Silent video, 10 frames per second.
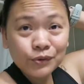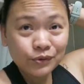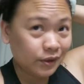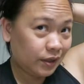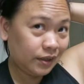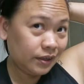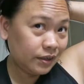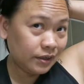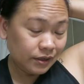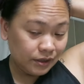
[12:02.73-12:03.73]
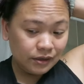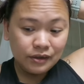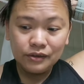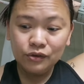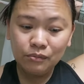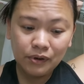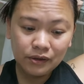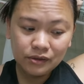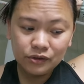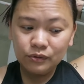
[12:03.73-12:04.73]
ko today. So,
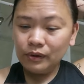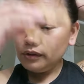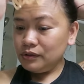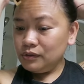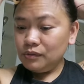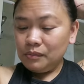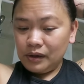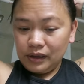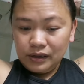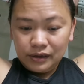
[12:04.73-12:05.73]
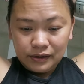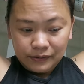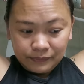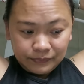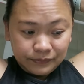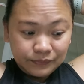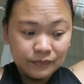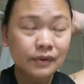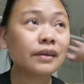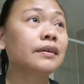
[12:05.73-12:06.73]
might as well do my
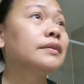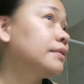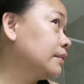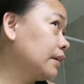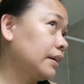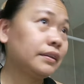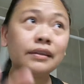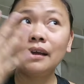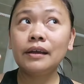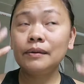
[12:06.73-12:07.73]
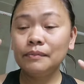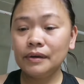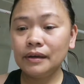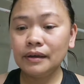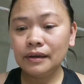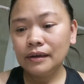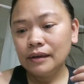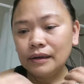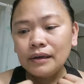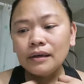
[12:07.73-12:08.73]
nighttime
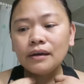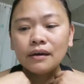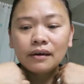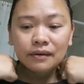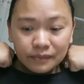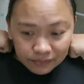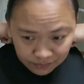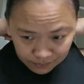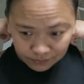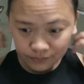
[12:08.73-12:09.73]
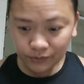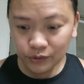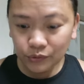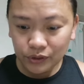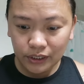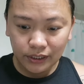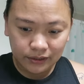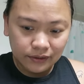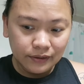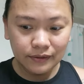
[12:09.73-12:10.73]
um,
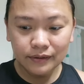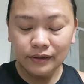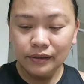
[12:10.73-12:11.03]
routine,